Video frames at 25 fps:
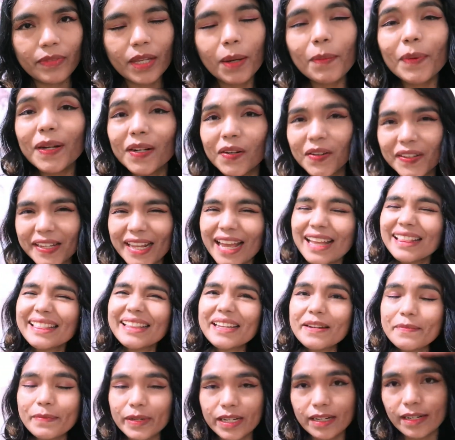bueno ya
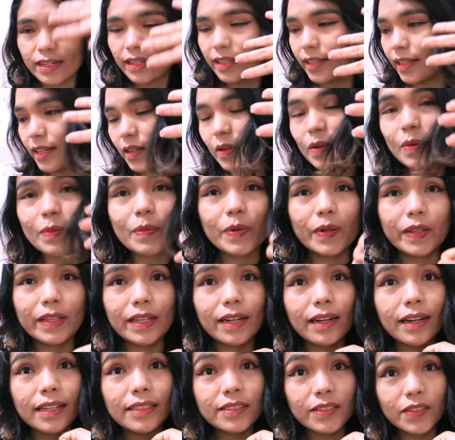terminé de
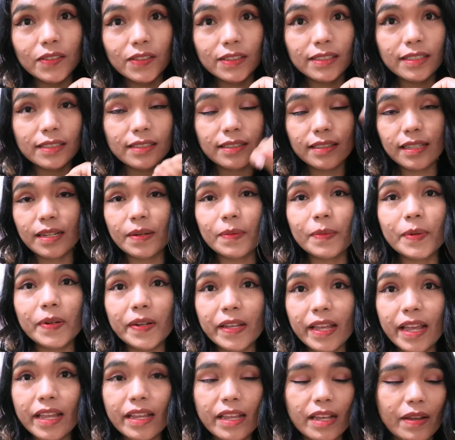acomodar las cosas que
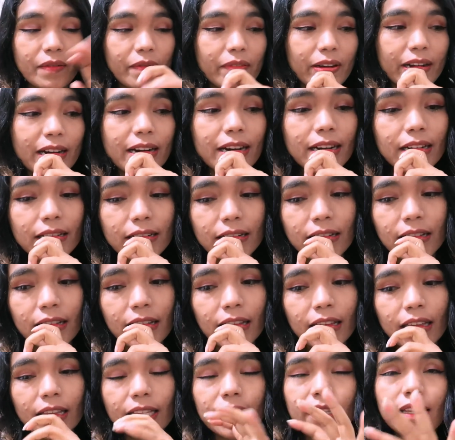voy a llevar
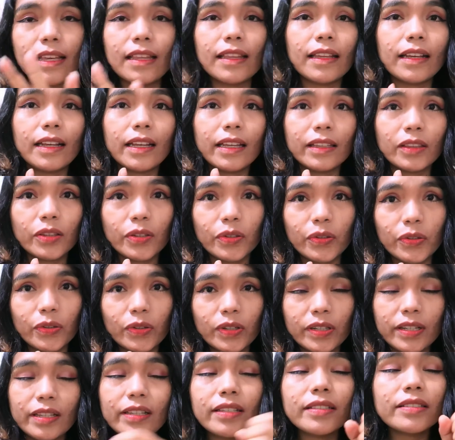ya dejé todo
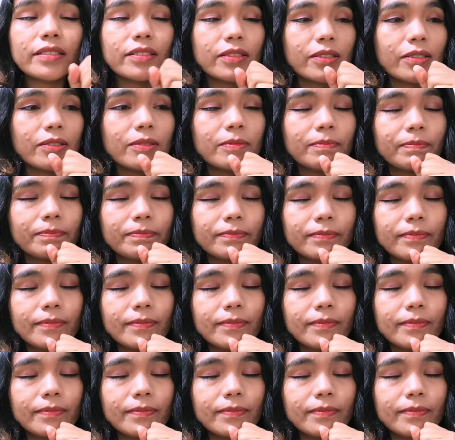listo